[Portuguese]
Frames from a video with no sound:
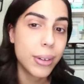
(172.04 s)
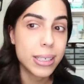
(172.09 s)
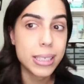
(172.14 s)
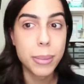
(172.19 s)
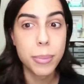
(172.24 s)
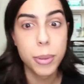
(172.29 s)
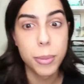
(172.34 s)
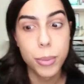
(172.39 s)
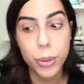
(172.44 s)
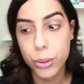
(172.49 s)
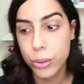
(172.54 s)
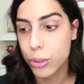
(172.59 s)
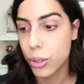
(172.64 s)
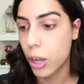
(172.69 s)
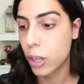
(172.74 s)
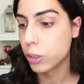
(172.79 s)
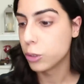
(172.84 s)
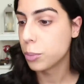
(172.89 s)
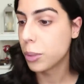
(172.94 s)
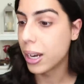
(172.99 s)
fazer primeiro os
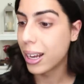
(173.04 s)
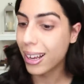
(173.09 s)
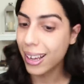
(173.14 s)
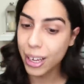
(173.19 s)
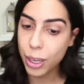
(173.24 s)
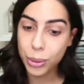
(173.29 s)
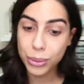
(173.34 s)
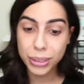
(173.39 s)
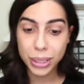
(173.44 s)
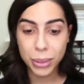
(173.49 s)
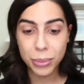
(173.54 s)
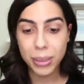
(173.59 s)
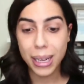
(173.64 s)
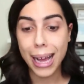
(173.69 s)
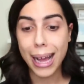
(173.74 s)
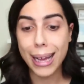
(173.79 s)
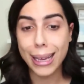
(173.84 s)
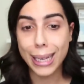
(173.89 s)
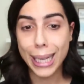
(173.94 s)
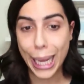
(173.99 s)
olhos para eu não
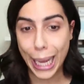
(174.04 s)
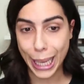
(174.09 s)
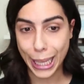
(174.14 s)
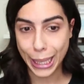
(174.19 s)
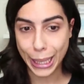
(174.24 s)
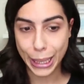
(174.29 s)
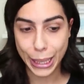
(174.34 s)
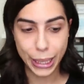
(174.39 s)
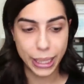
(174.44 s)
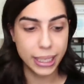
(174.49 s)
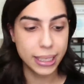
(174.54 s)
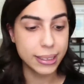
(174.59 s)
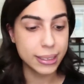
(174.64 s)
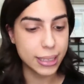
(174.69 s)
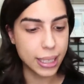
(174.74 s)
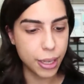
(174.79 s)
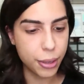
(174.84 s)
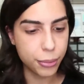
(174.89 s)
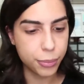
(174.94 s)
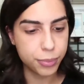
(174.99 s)
cagar.
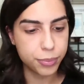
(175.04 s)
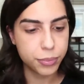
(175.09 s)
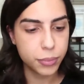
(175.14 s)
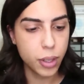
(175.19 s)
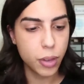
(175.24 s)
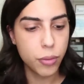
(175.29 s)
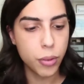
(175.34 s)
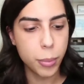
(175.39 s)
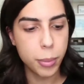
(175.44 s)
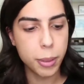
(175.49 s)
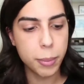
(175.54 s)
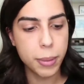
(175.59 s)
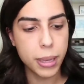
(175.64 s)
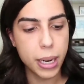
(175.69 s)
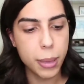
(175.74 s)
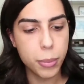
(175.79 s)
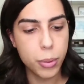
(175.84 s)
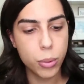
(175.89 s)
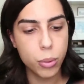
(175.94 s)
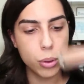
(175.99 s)
Então, vou
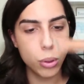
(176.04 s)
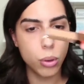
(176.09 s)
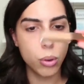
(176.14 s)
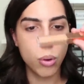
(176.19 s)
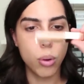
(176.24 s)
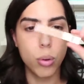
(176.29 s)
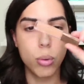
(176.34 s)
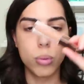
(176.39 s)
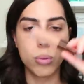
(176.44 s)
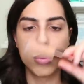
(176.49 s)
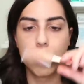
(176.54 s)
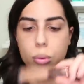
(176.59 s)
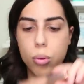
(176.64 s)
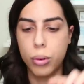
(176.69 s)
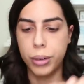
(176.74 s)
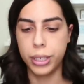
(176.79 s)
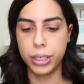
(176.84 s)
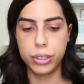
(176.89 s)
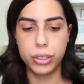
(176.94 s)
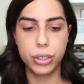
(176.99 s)
preparar meu olho com um
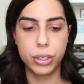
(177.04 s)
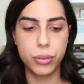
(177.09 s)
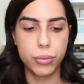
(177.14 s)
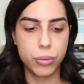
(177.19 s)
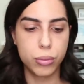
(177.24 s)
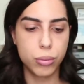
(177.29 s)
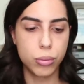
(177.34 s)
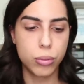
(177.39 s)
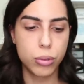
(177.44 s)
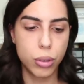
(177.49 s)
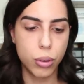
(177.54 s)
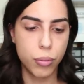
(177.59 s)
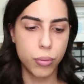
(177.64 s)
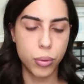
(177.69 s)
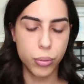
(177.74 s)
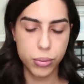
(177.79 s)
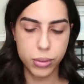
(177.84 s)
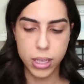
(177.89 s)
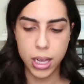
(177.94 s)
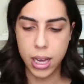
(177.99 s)
corretivo, o que eu
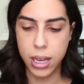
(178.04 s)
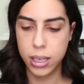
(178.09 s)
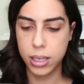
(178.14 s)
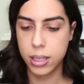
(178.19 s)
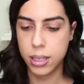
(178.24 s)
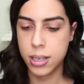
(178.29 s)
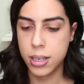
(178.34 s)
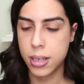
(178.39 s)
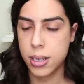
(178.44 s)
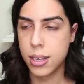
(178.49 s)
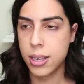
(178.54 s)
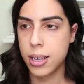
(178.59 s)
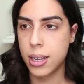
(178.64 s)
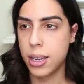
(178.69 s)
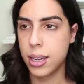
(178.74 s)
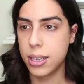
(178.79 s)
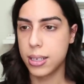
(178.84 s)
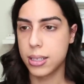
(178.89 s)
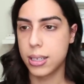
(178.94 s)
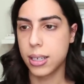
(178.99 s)
vou usar,
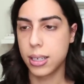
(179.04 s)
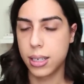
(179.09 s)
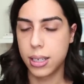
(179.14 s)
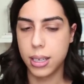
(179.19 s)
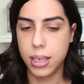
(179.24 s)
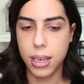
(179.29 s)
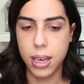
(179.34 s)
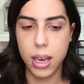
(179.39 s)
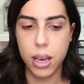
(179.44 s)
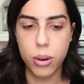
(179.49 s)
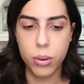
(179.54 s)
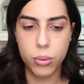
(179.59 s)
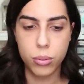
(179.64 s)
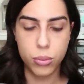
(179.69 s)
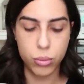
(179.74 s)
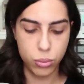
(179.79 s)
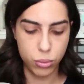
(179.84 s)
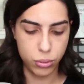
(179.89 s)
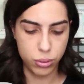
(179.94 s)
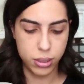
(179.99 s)
esse aqui é
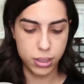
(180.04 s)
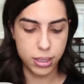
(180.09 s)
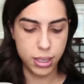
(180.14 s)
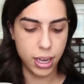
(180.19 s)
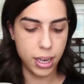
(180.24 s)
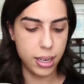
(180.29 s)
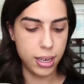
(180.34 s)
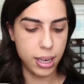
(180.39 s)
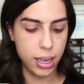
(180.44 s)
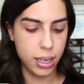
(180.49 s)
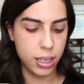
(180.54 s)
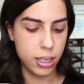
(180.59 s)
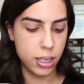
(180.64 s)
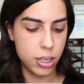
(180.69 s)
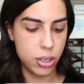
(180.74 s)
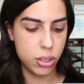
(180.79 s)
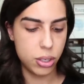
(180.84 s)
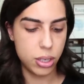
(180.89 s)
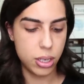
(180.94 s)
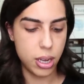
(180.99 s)
o Stay
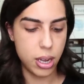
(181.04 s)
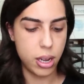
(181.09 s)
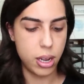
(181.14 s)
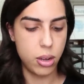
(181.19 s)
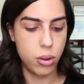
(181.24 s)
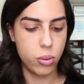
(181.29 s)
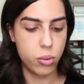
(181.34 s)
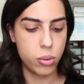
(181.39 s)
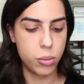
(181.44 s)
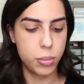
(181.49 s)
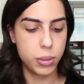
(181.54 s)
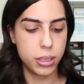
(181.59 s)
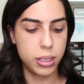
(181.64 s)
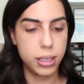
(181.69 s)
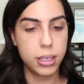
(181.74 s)
Naked da Urban